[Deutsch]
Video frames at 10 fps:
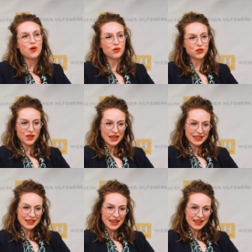Und wenn
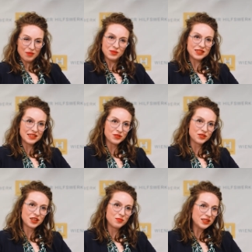ich an die Ergebnisse
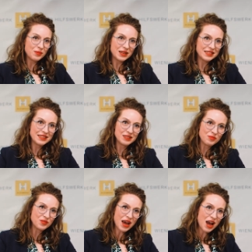unserer
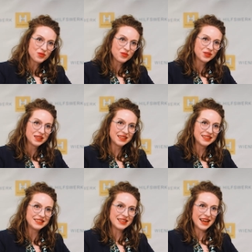MitarbeiterInnenbefragung
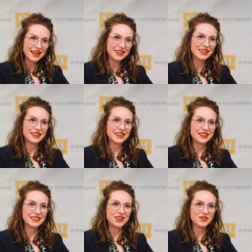äh, denke,
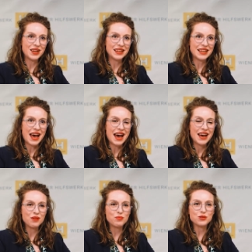äh, dann war da
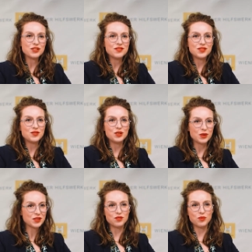ein positives
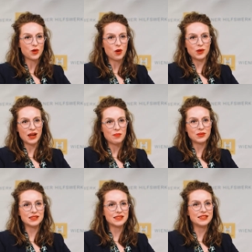Feedback, das wir bekommen
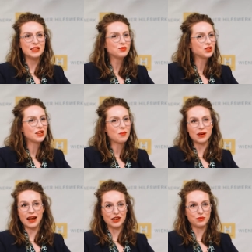haben, dass der
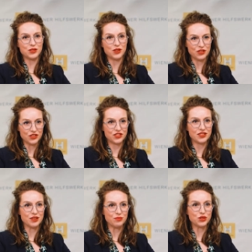Teamzusammenhalt besonders
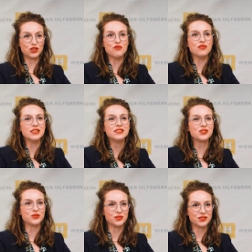ähm, schön
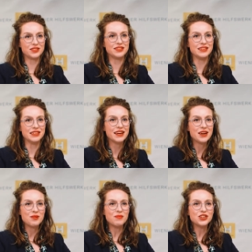ist und die
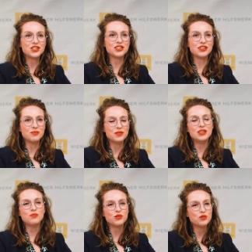Menschen im
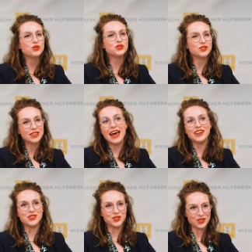Team gut und gerne